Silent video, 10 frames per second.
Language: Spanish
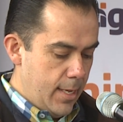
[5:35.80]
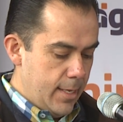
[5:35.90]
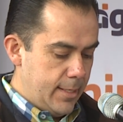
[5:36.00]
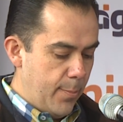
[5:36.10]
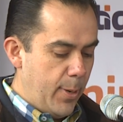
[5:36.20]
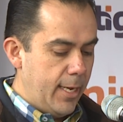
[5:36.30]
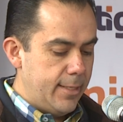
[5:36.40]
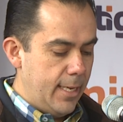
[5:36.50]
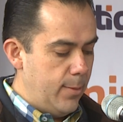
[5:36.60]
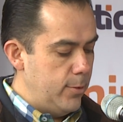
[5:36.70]
Sepan que
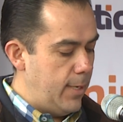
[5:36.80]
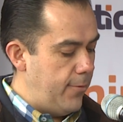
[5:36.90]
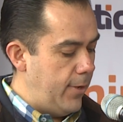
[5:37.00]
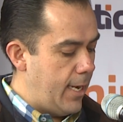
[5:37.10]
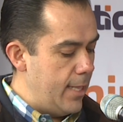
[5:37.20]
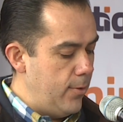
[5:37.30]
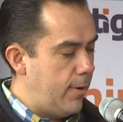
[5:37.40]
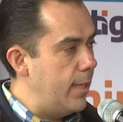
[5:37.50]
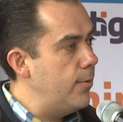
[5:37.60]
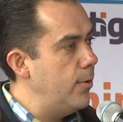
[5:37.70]
estaremos verificando
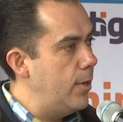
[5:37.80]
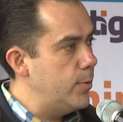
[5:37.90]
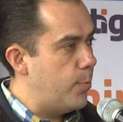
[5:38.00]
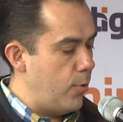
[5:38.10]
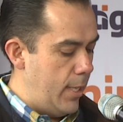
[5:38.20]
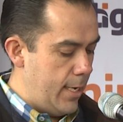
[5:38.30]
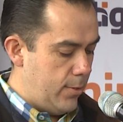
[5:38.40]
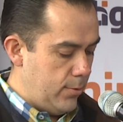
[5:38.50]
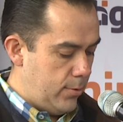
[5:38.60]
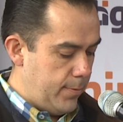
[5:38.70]
cada uno de los
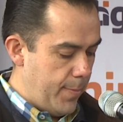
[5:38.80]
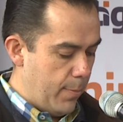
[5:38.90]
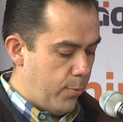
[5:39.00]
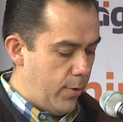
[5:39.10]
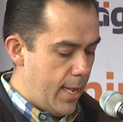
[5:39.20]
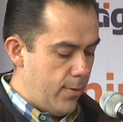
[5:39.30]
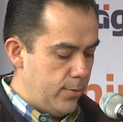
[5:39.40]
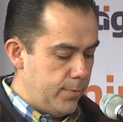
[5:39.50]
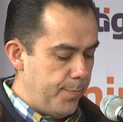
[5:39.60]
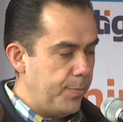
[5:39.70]
proyectos
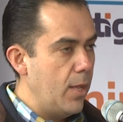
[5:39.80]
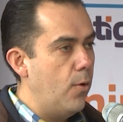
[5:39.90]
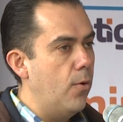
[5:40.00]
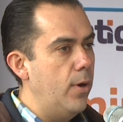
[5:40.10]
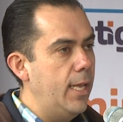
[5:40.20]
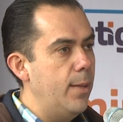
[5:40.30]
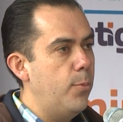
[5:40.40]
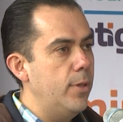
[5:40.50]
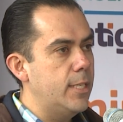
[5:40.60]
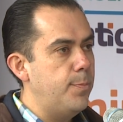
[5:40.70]
apoyados con un
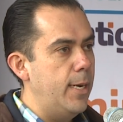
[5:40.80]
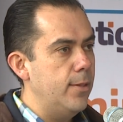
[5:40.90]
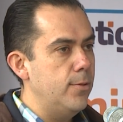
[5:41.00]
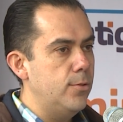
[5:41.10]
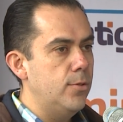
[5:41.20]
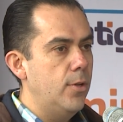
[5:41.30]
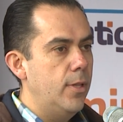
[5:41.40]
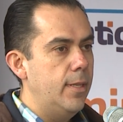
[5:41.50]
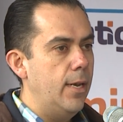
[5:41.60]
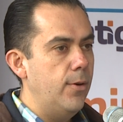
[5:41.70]
equipo de expertos
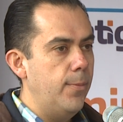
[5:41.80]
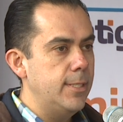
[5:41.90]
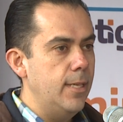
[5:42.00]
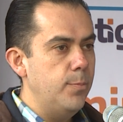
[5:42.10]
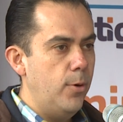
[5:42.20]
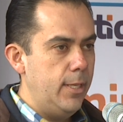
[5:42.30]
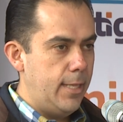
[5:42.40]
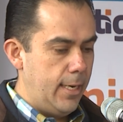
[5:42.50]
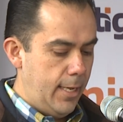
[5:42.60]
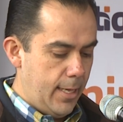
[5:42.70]
de la Universidad
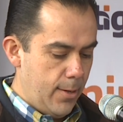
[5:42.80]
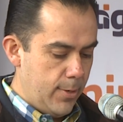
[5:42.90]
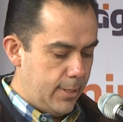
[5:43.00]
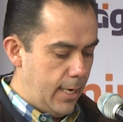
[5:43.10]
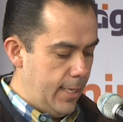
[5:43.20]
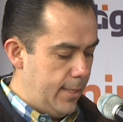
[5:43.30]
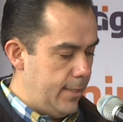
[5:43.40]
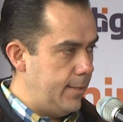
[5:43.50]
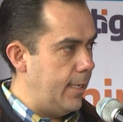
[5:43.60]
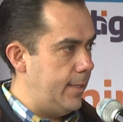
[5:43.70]
Politécnica de
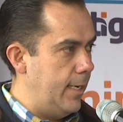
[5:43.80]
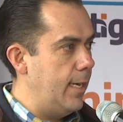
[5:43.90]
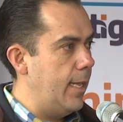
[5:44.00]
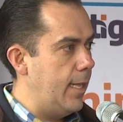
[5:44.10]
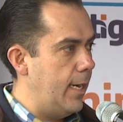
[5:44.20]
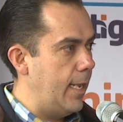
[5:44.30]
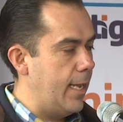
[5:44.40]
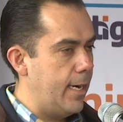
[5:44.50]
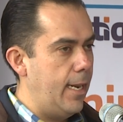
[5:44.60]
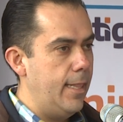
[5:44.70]
Aguascalientes, que tienen la,
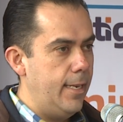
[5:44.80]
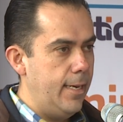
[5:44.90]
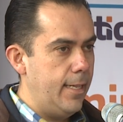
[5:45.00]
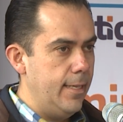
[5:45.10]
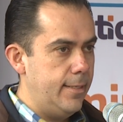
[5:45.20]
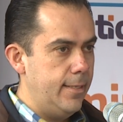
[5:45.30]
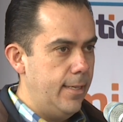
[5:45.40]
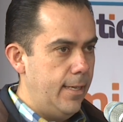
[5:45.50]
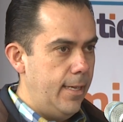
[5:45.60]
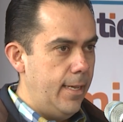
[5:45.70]
carrera de energías
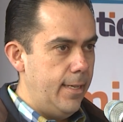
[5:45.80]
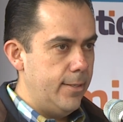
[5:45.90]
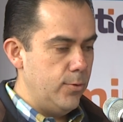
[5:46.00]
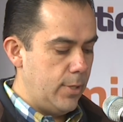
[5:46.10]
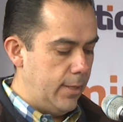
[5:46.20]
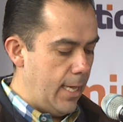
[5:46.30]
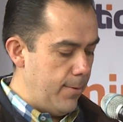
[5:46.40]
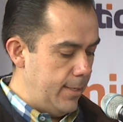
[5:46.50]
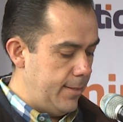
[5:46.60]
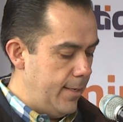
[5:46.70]
eh,
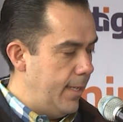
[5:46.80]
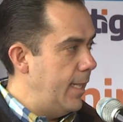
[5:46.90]
sustentables